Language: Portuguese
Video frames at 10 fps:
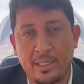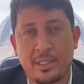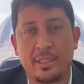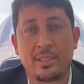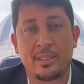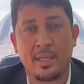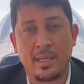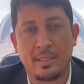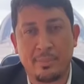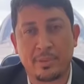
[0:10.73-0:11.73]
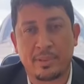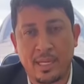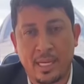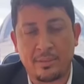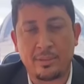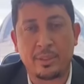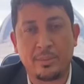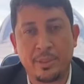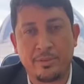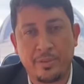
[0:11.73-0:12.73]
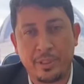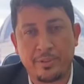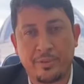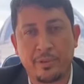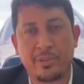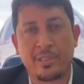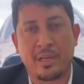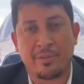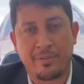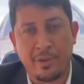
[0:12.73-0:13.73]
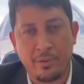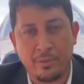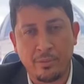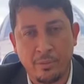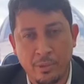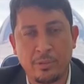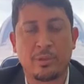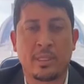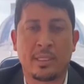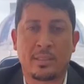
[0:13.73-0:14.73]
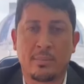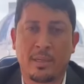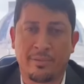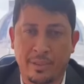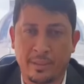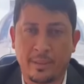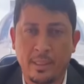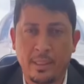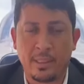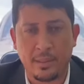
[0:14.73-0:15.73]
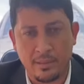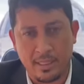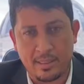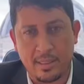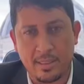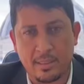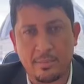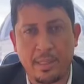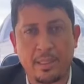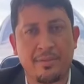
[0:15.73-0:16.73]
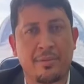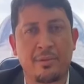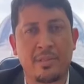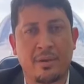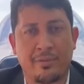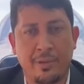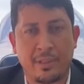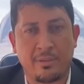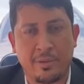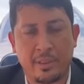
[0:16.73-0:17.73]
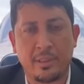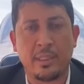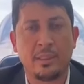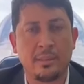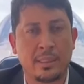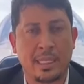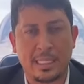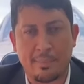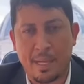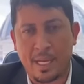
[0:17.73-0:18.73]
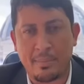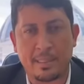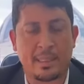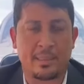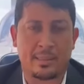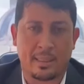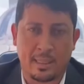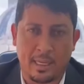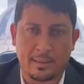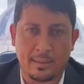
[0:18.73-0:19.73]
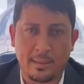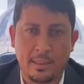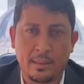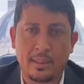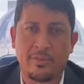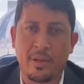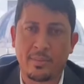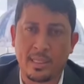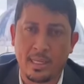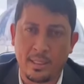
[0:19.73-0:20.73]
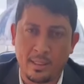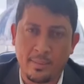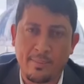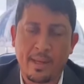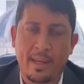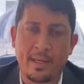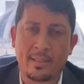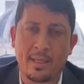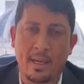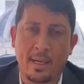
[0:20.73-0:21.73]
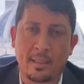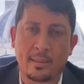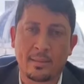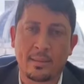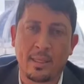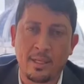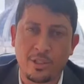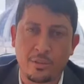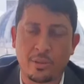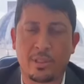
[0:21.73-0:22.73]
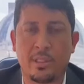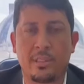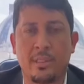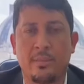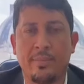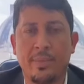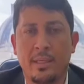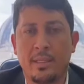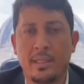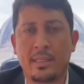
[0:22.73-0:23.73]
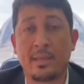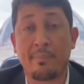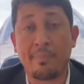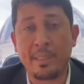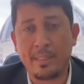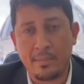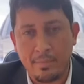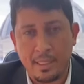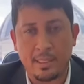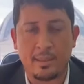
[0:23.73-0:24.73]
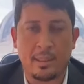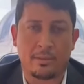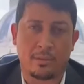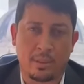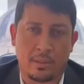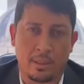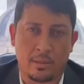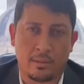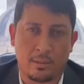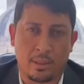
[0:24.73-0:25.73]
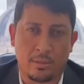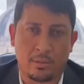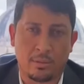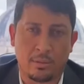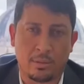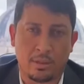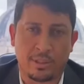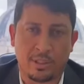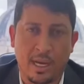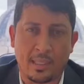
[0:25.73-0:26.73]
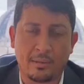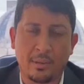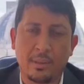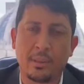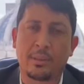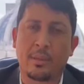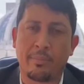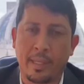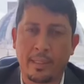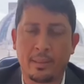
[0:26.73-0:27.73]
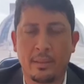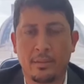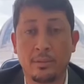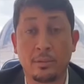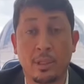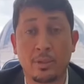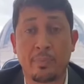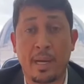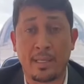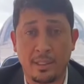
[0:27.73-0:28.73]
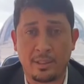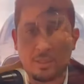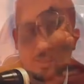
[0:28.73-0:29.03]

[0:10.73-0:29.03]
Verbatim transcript: que ser deputado em 2020 foi um desafio muito grande na minha vida. E tenho certeza também que foi um desafio na vida de cada parlamentar dessa casa. Tivemos aí essa triste notícia e essa pandemia dentro da nossa, do, nosso, do nosso estado e também do nosso país.